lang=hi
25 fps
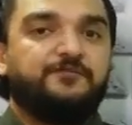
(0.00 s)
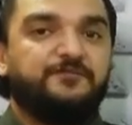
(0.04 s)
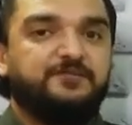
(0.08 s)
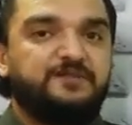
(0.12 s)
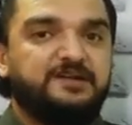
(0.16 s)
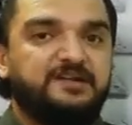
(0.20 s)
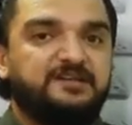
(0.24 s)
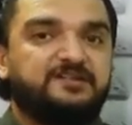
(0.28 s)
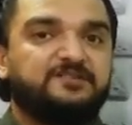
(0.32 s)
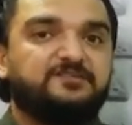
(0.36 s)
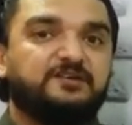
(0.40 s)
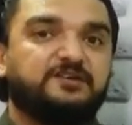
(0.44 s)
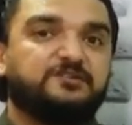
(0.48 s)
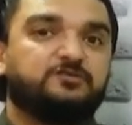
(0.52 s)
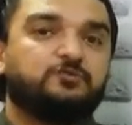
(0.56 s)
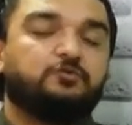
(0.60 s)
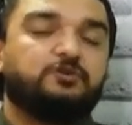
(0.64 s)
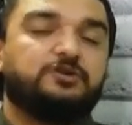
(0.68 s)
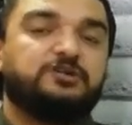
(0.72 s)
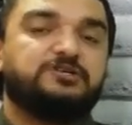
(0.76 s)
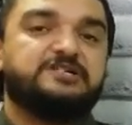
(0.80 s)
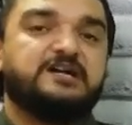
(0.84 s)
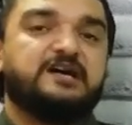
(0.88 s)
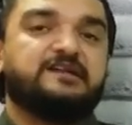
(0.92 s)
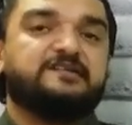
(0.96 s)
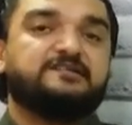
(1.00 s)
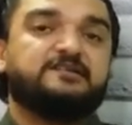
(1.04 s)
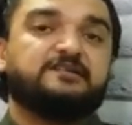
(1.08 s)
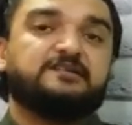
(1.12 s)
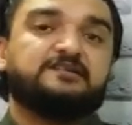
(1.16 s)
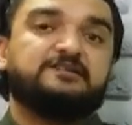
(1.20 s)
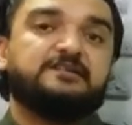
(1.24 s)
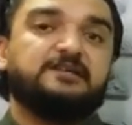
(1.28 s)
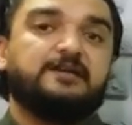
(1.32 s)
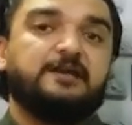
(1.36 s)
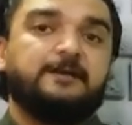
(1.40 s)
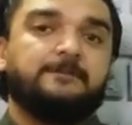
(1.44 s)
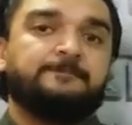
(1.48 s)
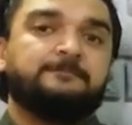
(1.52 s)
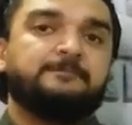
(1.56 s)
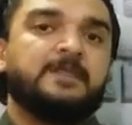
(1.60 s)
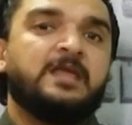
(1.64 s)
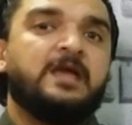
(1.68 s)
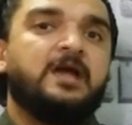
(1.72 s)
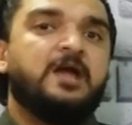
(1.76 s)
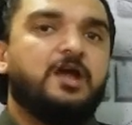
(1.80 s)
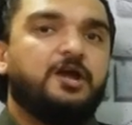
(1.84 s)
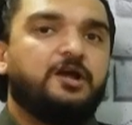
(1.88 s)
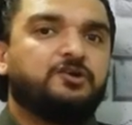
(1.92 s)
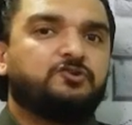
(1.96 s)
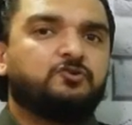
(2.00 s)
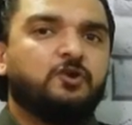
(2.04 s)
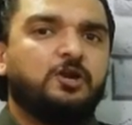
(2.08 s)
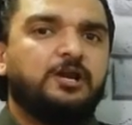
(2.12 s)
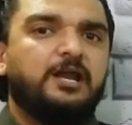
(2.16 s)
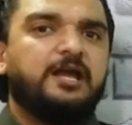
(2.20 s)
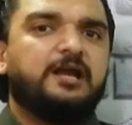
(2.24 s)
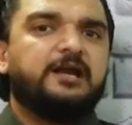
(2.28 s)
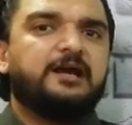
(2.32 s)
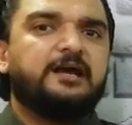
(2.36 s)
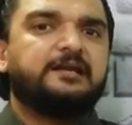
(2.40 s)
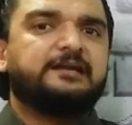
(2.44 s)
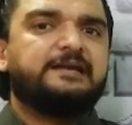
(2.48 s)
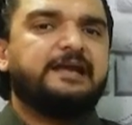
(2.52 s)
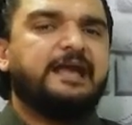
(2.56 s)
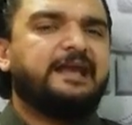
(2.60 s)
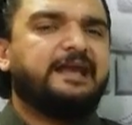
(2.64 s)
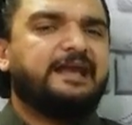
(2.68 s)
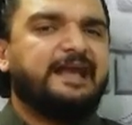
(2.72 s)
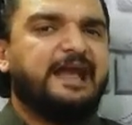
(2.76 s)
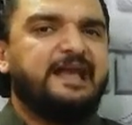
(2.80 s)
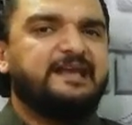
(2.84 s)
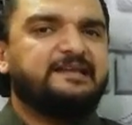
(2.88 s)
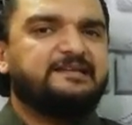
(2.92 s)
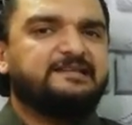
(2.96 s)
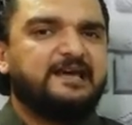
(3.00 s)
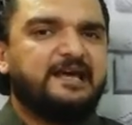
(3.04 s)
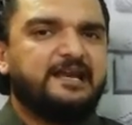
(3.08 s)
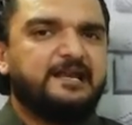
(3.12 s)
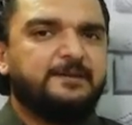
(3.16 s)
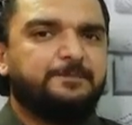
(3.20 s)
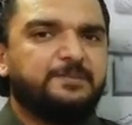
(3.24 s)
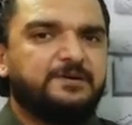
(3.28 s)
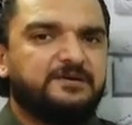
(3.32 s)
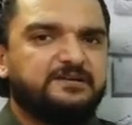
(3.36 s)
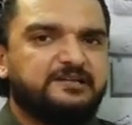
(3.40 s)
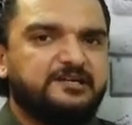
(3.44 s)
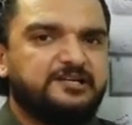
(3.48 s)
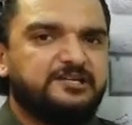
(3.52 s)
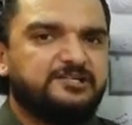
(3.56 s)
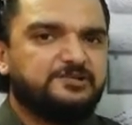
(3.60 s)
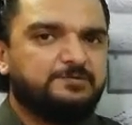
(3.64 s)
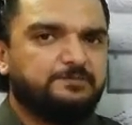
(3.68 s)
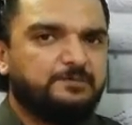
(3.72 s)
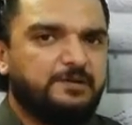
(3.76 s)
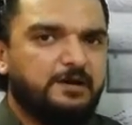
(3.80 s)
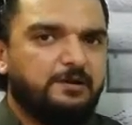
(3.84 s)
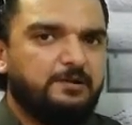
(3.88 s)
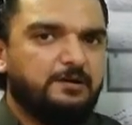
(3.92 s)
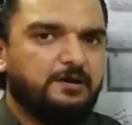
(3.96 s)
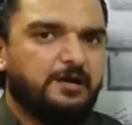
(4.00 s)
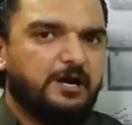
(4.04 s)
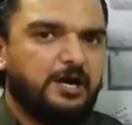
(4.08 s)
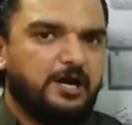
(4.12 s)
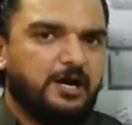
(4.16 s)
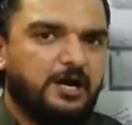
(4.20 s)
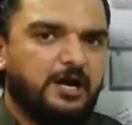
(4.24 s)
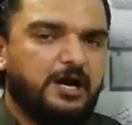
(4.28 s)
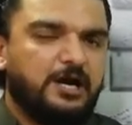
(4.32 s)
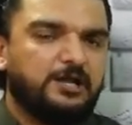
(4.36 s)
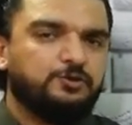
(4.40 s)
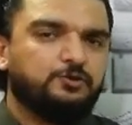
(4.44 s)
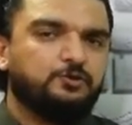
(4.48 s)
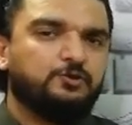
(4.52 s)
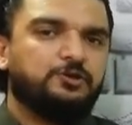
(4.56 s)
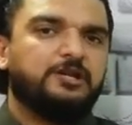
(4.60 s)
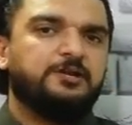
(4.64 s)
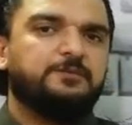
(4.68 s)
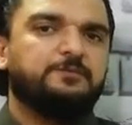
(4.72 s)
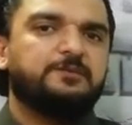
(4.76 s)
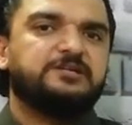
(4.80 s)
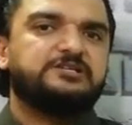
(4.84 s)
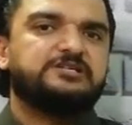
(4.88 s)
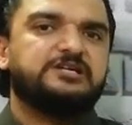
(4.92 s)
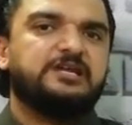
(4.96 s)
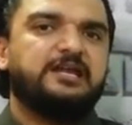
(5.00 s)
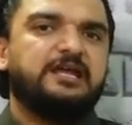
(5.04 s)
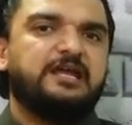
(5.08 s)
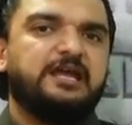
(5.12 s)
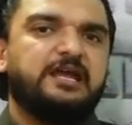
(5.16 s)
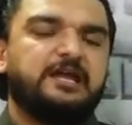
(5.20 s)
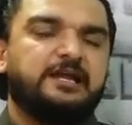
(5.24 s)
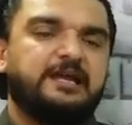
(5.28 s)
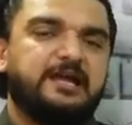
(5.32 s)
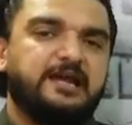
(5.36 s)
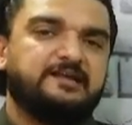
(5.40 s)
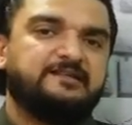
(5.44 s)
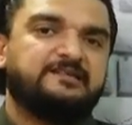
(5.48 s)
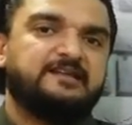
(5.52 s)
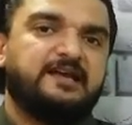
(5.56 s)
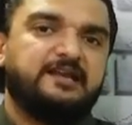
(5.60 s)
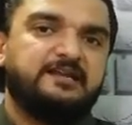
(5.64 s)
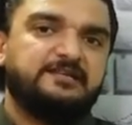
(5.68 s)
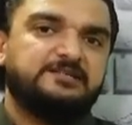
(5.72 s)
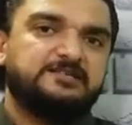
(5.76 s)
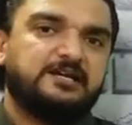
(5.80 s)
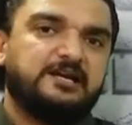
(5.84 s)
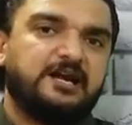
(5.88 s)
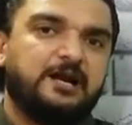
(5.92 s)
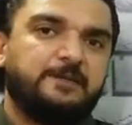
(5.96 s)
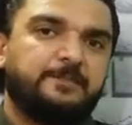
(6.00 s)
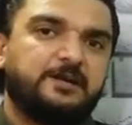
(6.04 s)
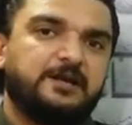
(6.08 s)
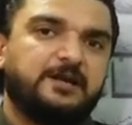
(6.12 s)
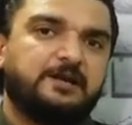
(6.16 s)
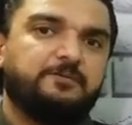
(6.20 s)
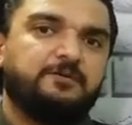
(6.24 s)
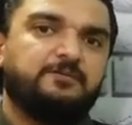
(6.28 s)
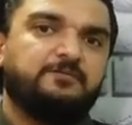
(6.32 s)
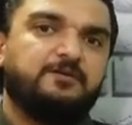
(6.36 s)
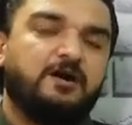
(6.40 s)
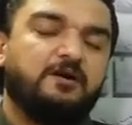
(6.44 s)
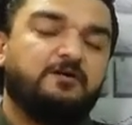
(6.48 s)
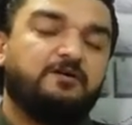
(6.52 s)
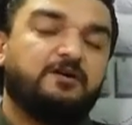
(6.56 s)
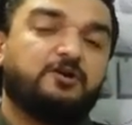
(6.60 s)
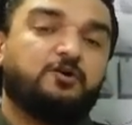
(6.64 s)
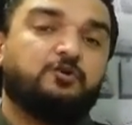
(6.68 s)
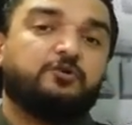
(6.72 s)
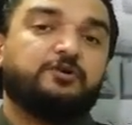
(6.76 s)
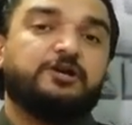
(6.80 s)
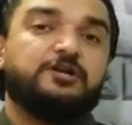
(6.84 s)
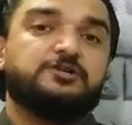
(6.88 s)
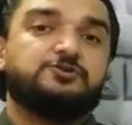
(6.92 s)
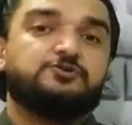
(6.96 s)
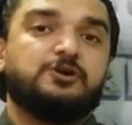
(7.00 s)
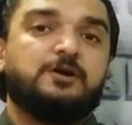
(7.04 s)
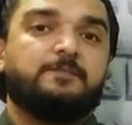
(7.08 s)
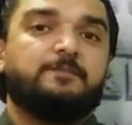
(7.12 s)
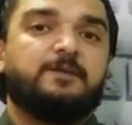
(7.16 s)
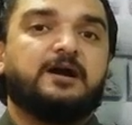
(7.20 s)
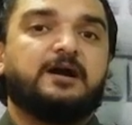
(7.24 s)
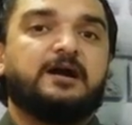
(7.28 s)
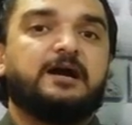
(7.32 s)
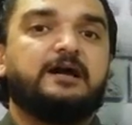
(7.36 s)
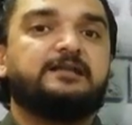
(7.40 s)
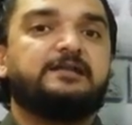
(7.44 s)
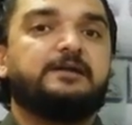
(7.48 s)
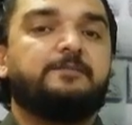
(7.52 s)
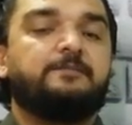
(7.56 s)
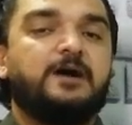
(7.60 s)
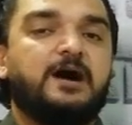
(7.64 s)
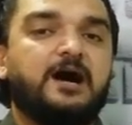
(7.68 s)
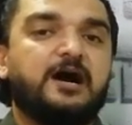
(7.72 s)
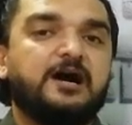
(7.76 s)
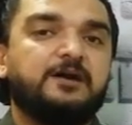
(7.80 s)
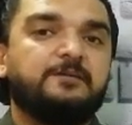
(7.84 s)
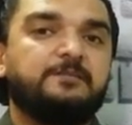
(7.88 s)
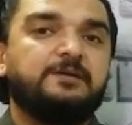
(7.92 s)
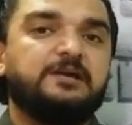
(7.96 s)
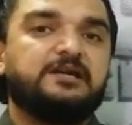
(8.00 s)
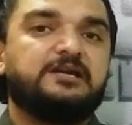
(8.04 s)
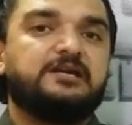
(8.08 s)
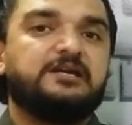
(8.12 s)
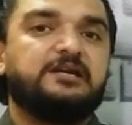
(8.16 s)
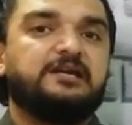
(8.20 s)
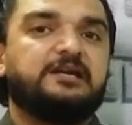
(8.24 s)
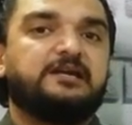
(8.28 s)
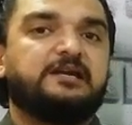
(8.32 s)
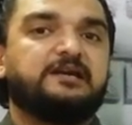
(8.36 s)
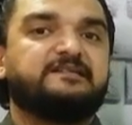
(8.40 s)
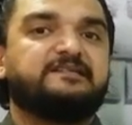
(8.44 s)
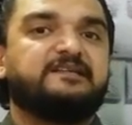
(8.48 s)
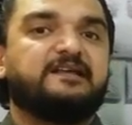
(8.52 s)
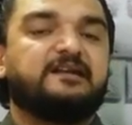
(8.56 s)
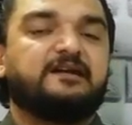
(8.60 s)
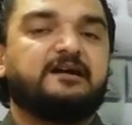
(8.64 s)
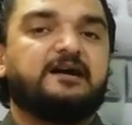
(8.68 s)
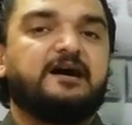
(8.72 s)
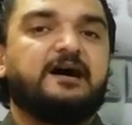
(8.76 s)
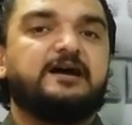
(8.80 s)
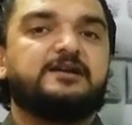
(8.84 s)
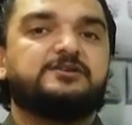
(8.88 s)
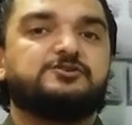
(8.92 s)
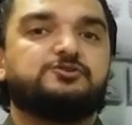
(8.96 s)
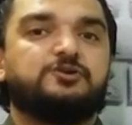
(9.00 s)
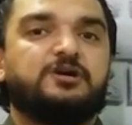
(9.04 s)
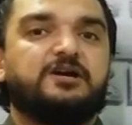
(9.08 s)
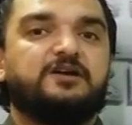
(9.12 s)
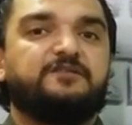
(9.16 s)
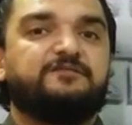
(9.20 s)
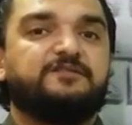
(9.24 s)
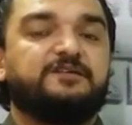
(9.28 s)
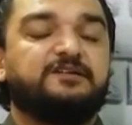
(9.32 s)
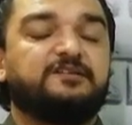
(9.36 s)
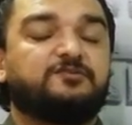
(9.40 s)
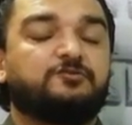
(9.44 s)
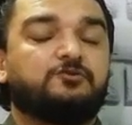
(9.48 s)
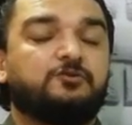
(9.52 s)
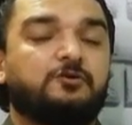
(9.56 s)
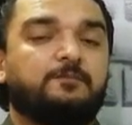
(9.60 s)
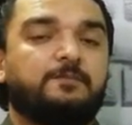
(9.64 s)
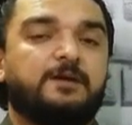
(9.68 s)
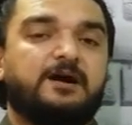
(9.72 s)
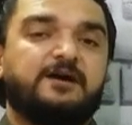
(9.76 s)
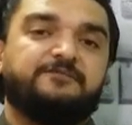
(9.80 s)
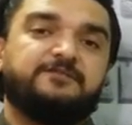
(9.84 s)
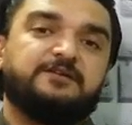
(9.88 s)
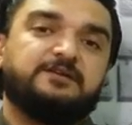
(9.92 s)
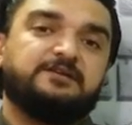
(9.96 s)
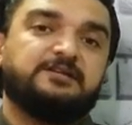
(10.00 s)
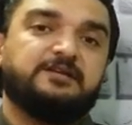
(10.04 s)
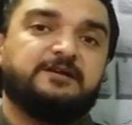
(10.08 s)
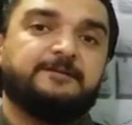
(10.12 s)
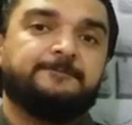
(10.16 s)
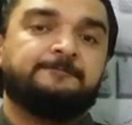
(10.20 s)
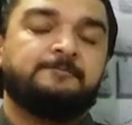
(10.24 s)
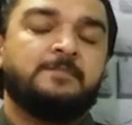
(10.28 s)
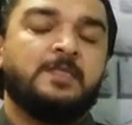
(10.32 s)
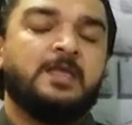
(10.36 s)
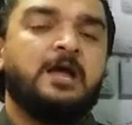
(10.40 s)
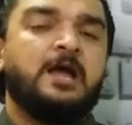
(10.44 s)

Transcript: फीस वसूली जा सकती है इसको लेकर के कई सारे प्रदेश में आंदोलन भी चले कई सारी जगह पर अभिभावकों ने जो है बाकायदा मांग भी की कि सरकार जो है फ़ीस को माफ़ी दे